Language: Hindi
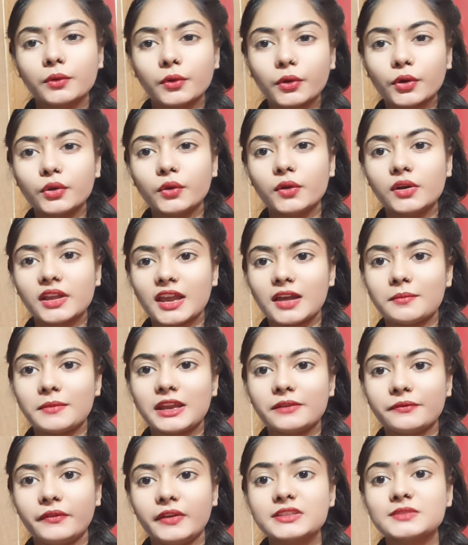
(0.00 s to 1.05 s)
घोल ओल के
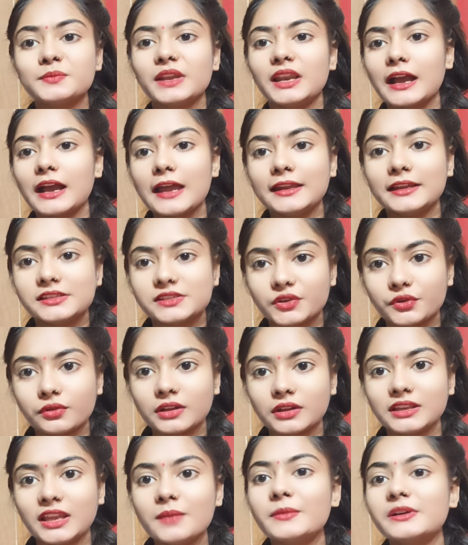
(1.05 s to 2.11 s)
हमारे फेस में लगाने की
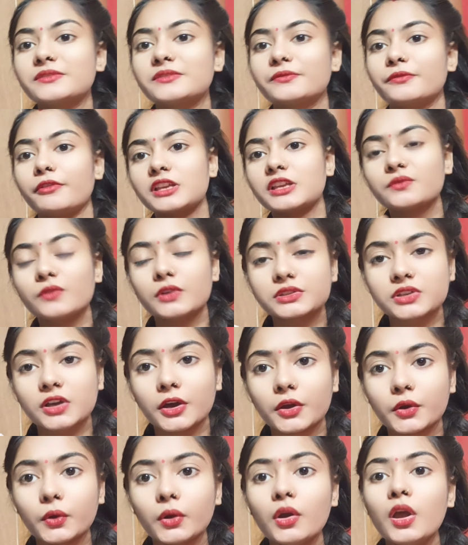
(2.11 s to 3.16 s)
ज़रूरत नहीं है बस फेस वॉश
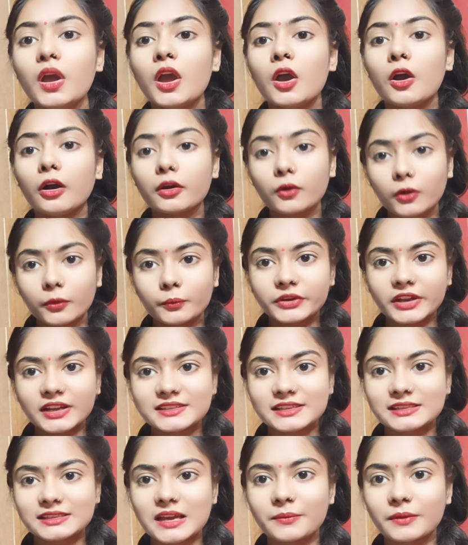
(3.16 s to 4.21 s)
करो और
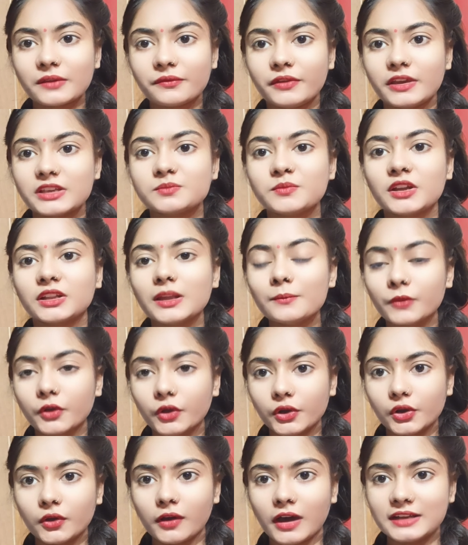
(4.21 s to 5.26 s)
उपटन जैसे आपके फेस में एकदम
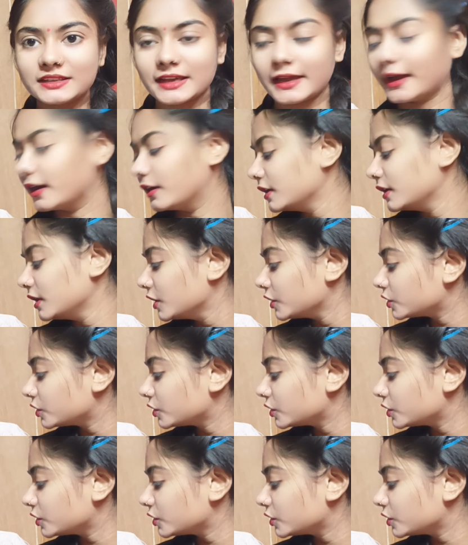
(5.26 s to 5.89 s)
ग्लो आ जाएगा